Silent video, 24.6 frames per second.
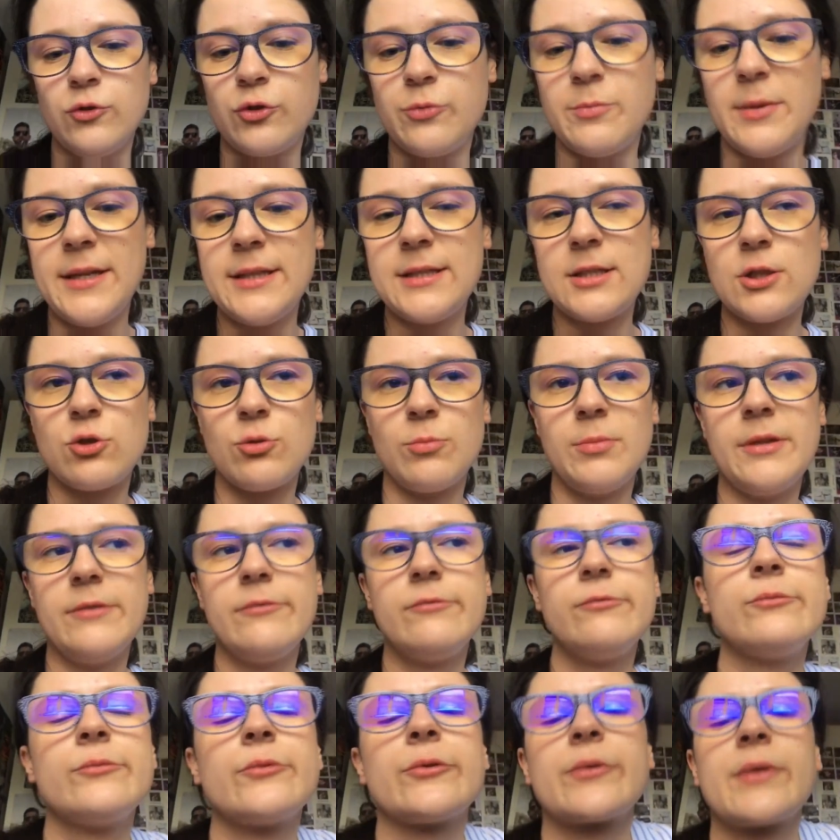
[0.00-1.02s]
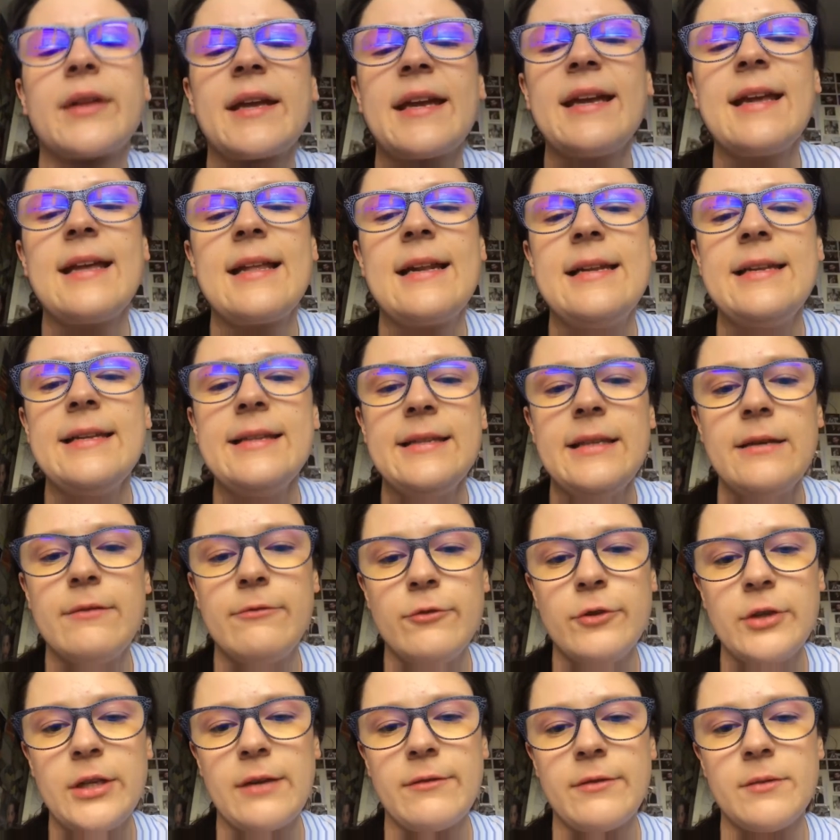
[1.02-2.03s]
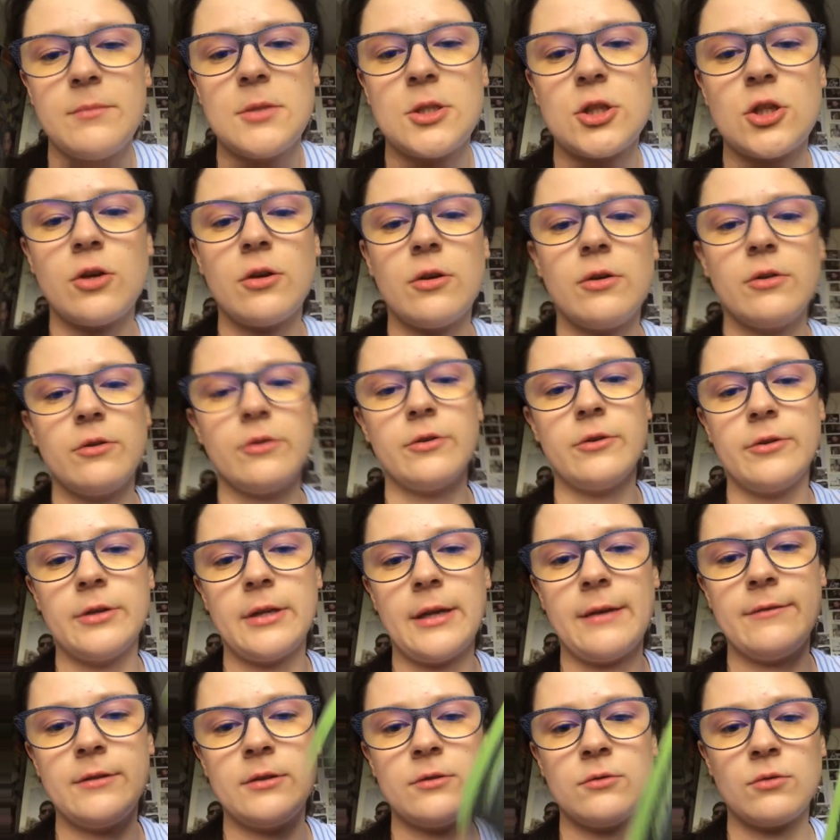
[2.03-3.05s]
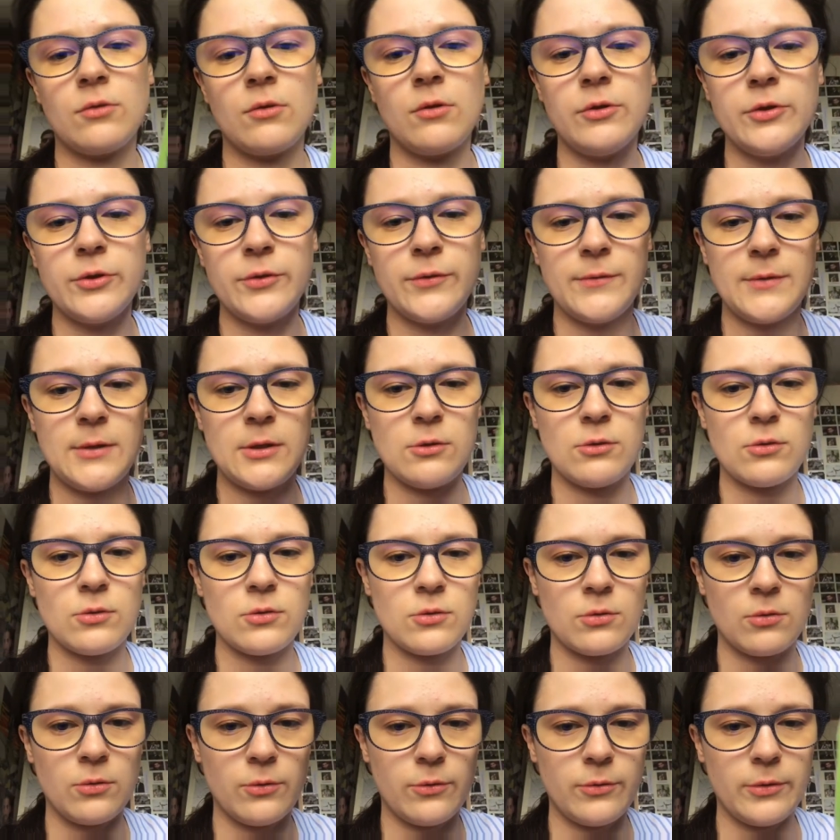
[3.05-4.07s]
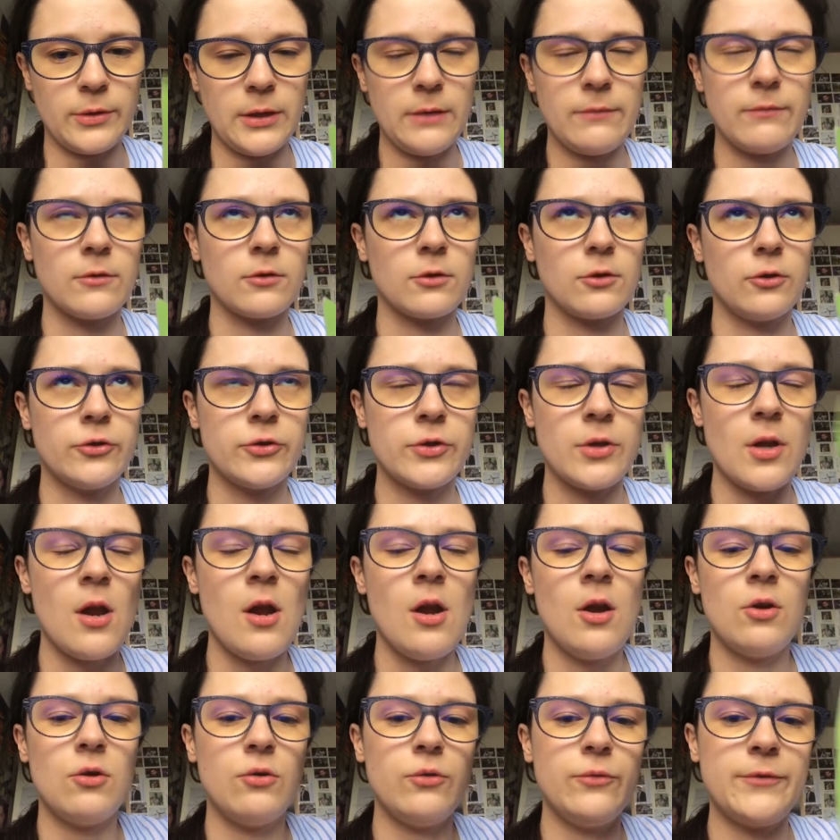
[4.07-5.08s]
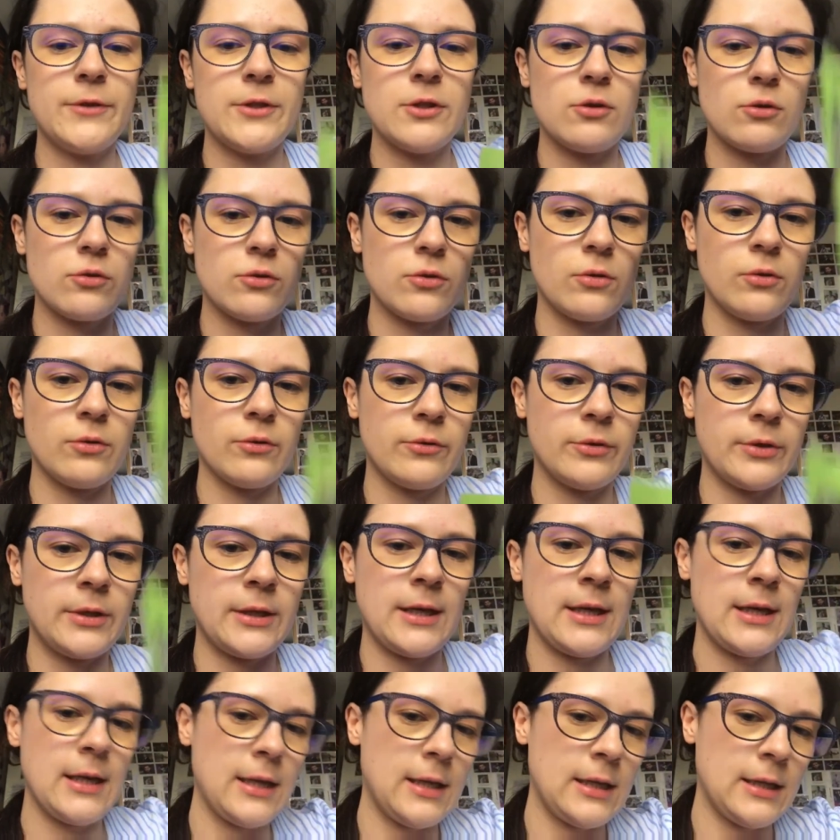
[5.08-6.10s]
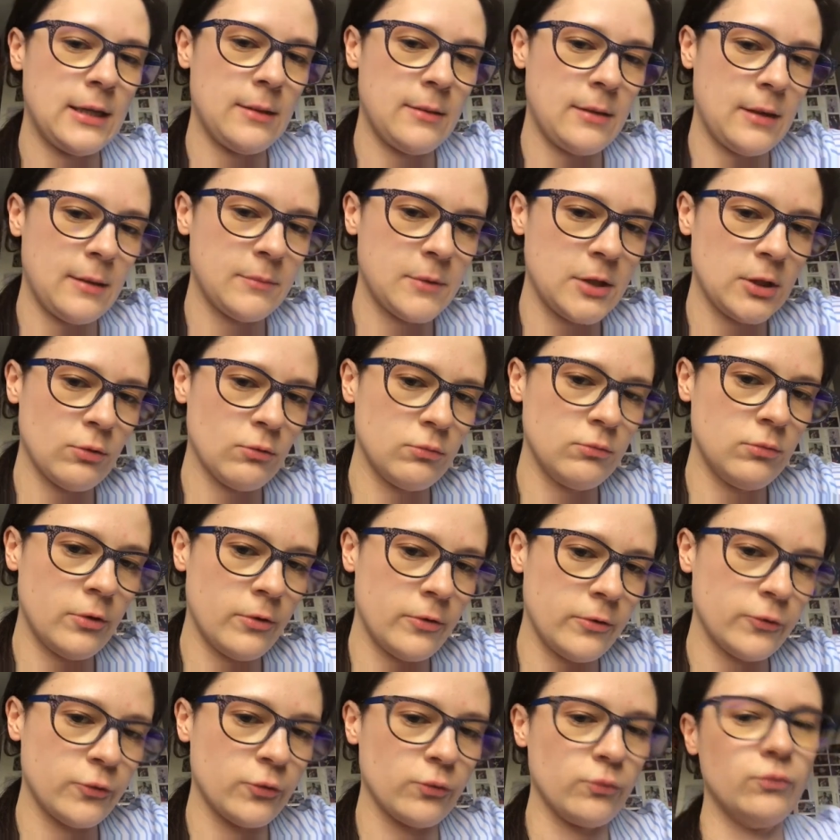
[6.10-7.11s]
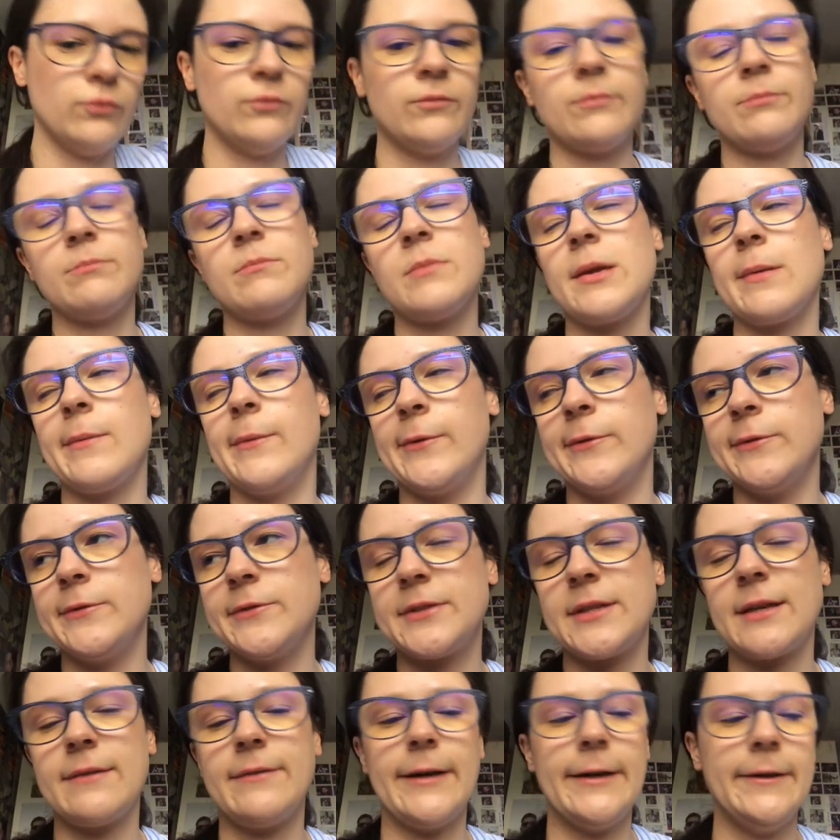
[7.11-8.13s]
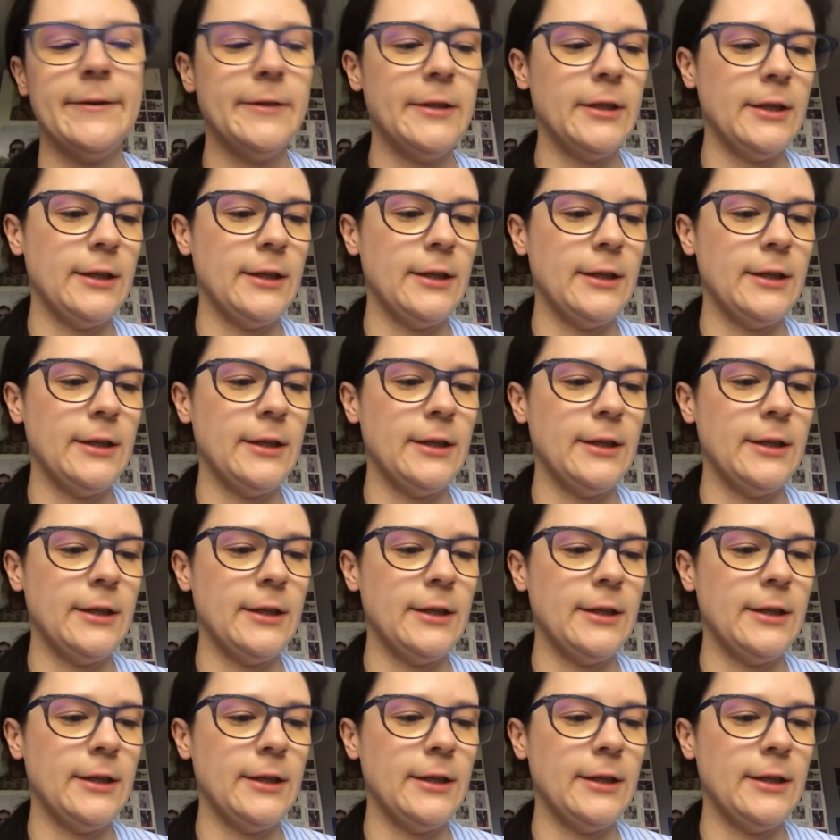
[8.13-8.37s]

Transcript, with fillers: je suis bête, j'ai oublié de vous montrer les défauts qu'il y avait, mais genre, euh, il y avait une grosse fissure sur le côté, enfin une grosse, une fissure sur le côté et un petit trou en dessous, mais bon, ça va.